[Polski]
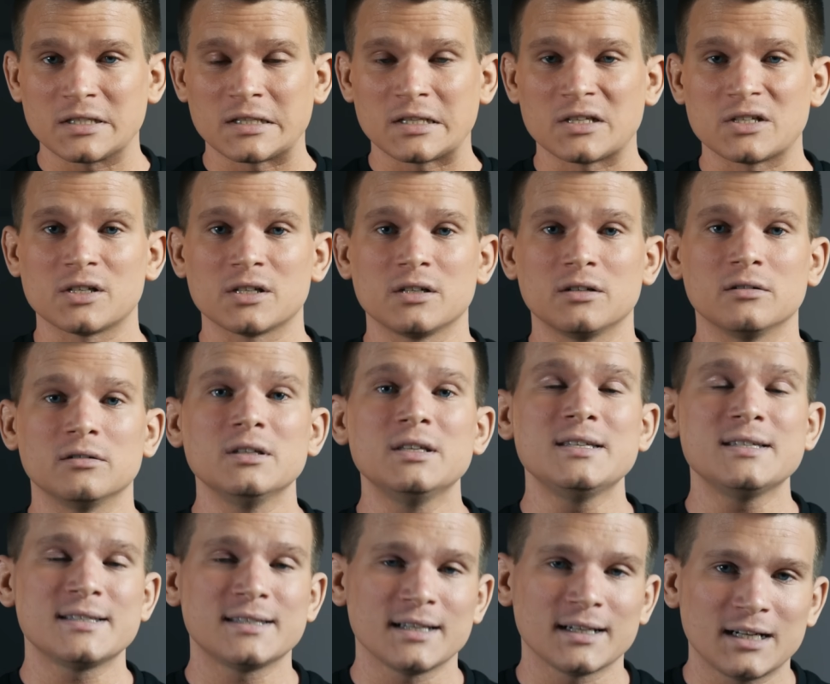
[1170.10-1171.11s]
na naszego
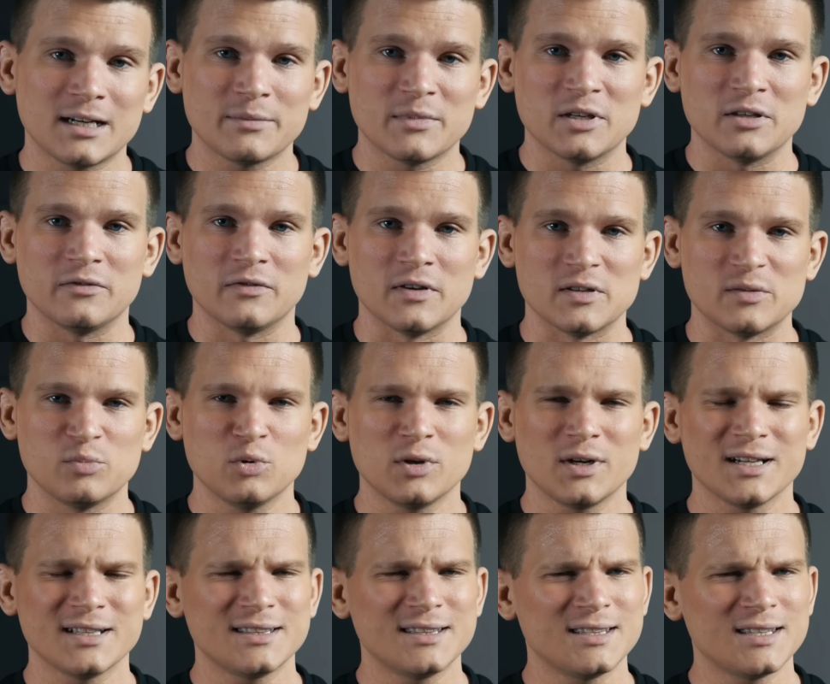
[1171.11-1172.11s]
Instagrama i
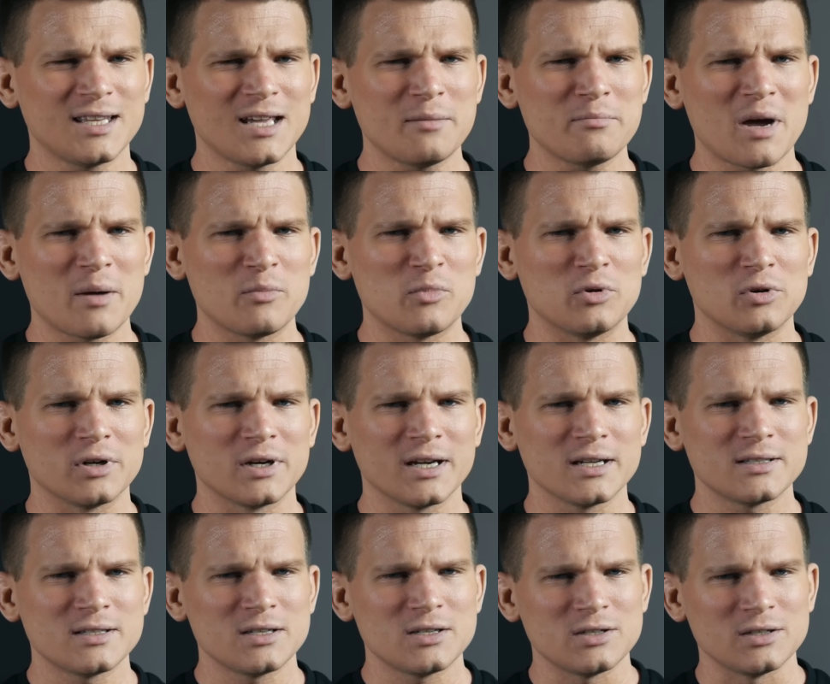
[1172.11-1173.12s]
Facebooka, tam mamy
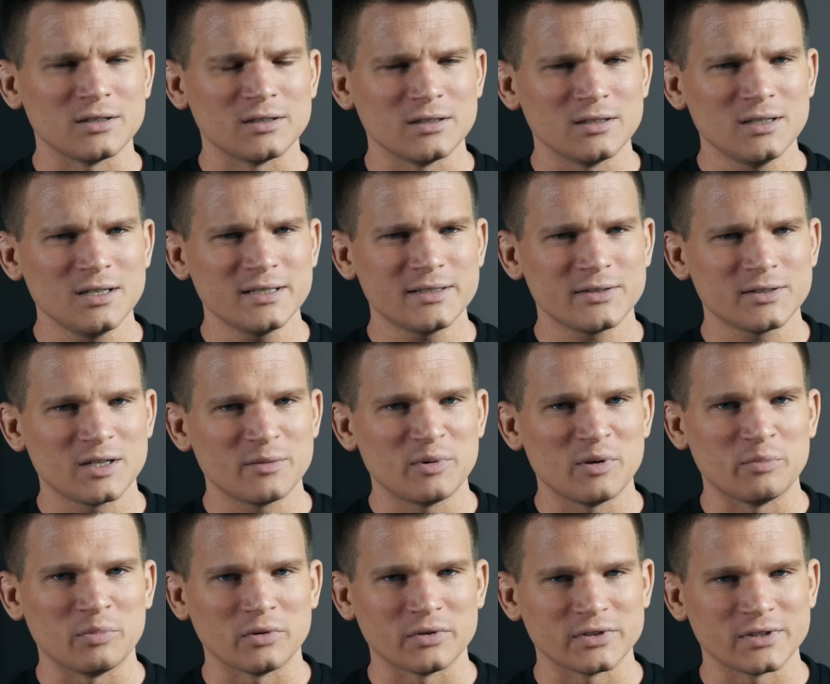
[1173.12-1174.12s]
okazję się nieco
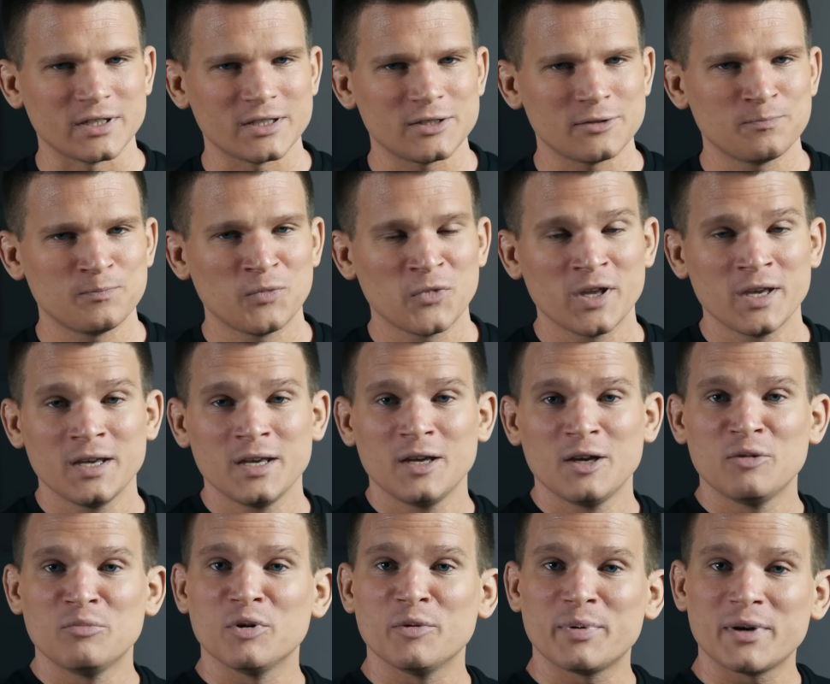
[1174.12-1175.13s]
lepiej poznać.
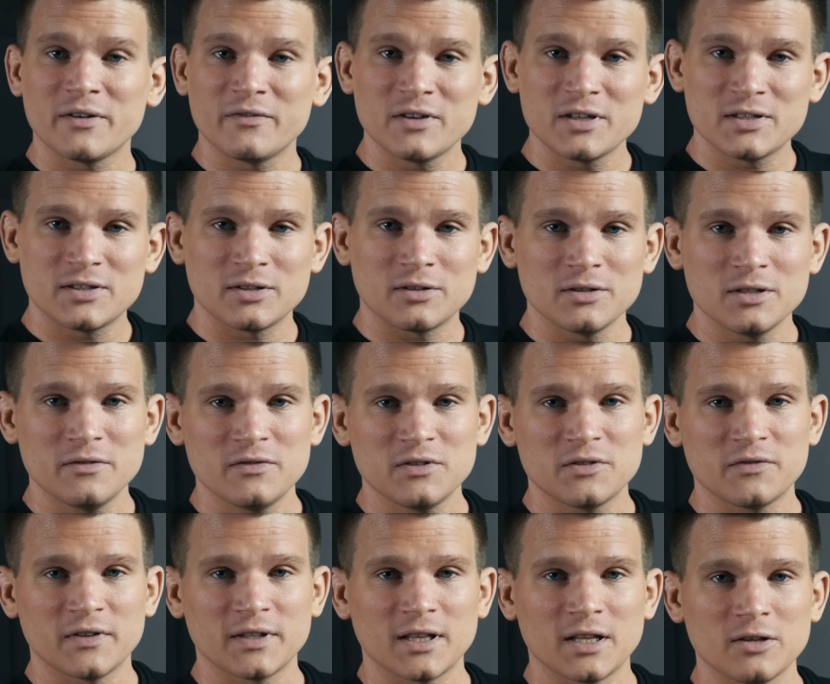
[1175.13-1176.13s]
Po prawej stronie
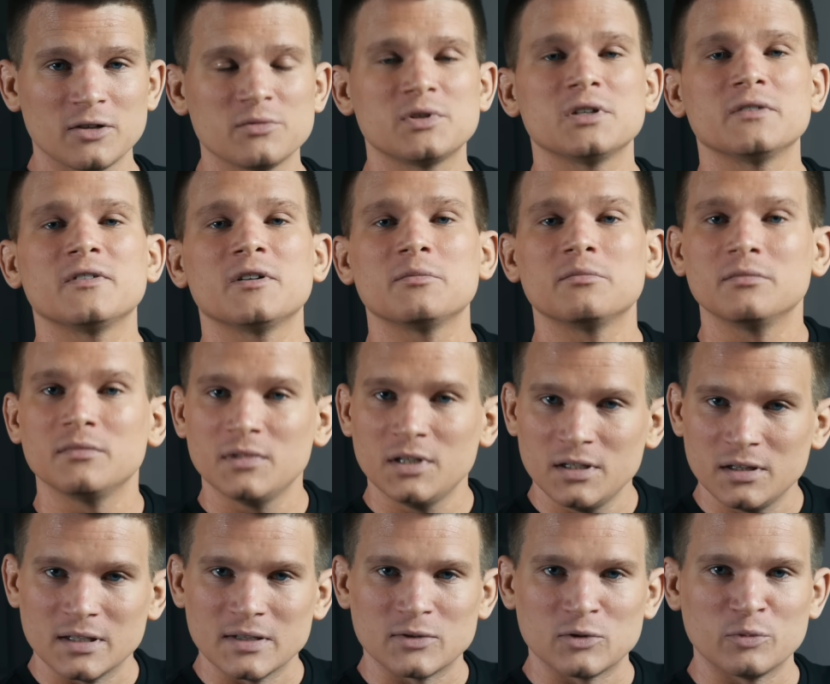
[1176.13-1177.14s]
wyświetlają się Wam
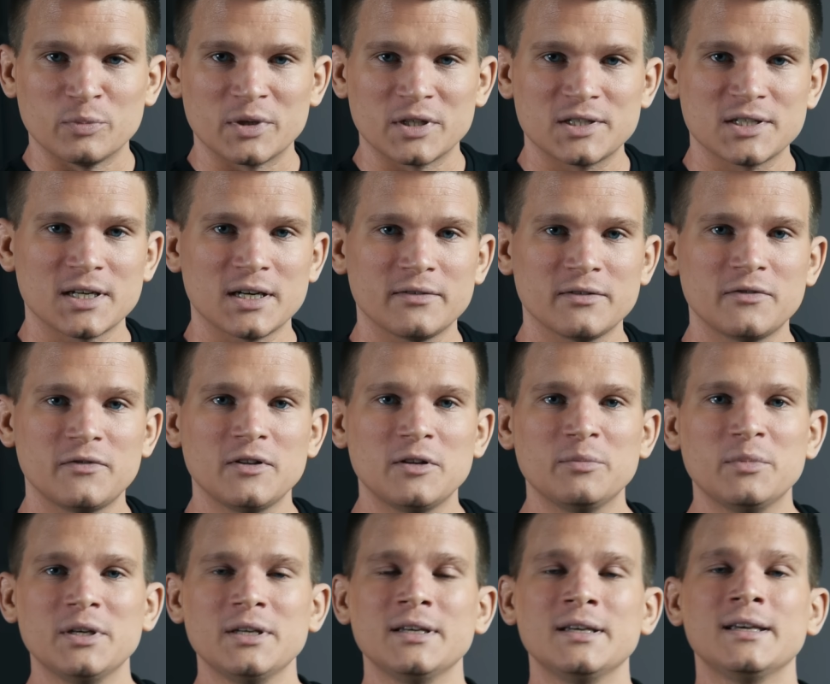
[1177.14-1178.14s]
inne super ciekawe
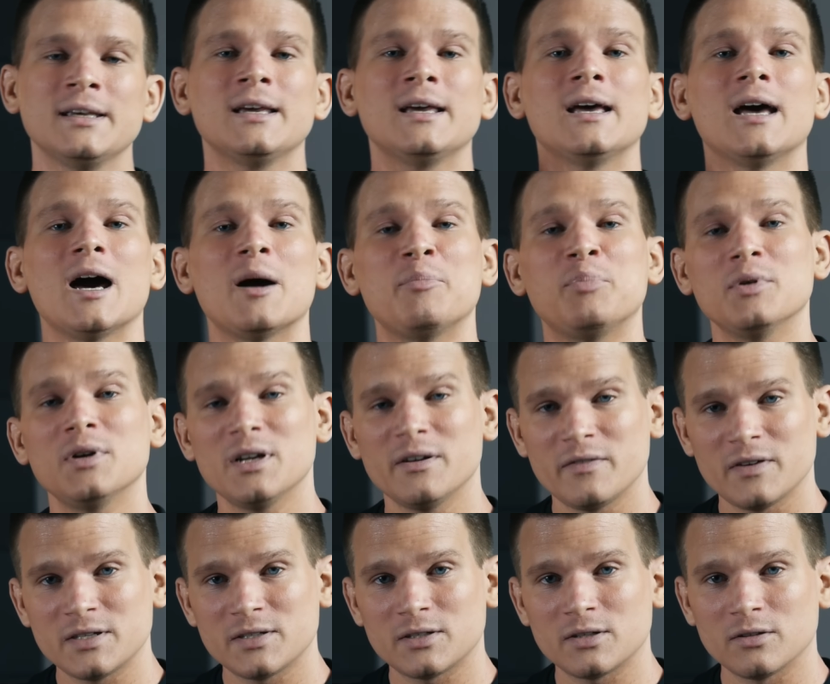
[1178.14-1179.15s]
filmy, a po
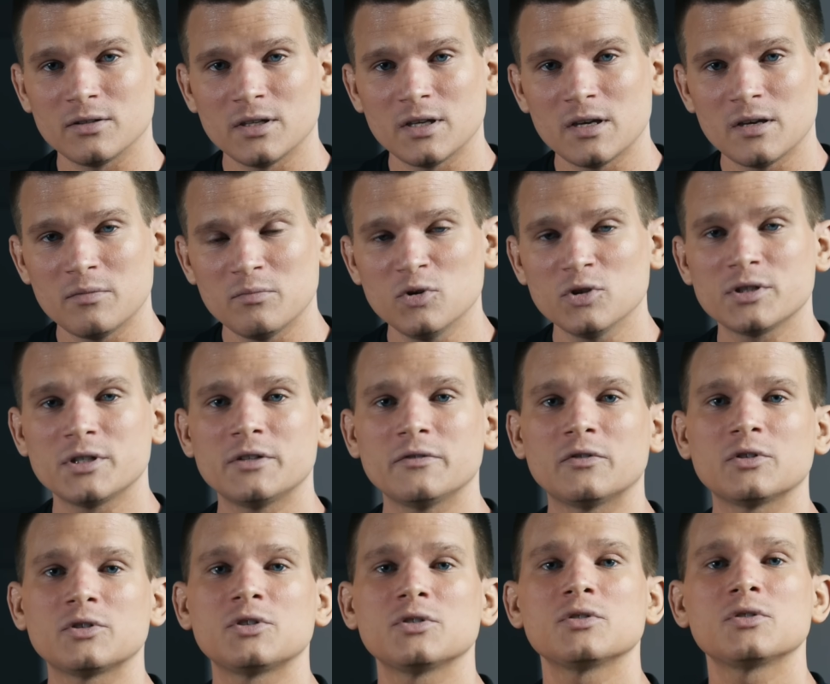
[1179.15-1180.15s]
lewej stronie
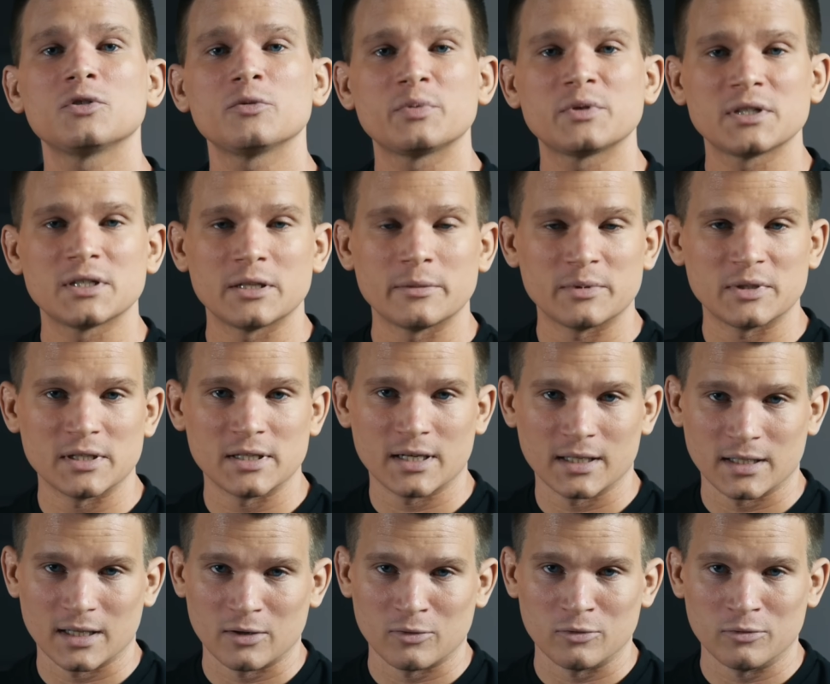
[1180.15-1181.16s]
możliwość subskrypcji
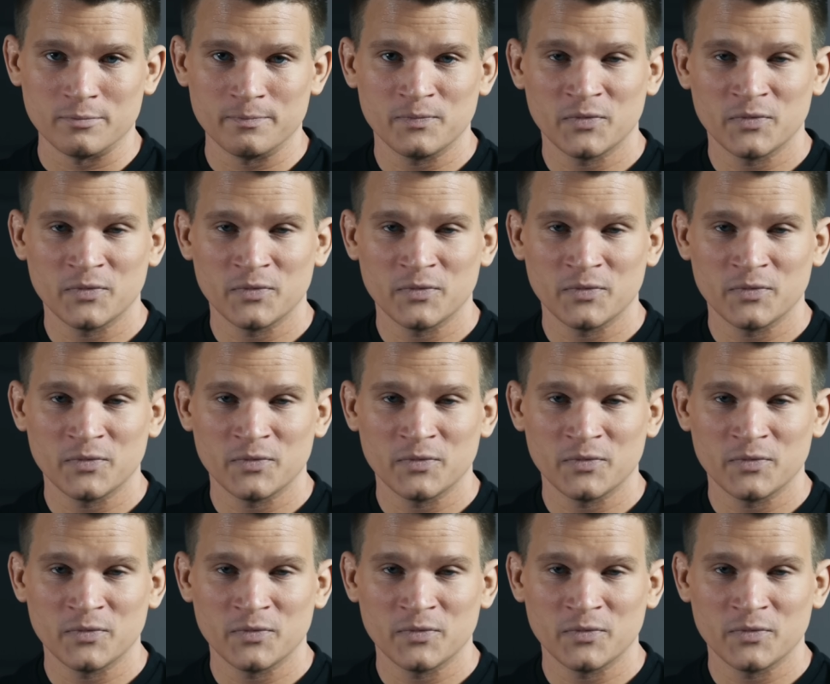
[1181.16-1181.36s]
kanału.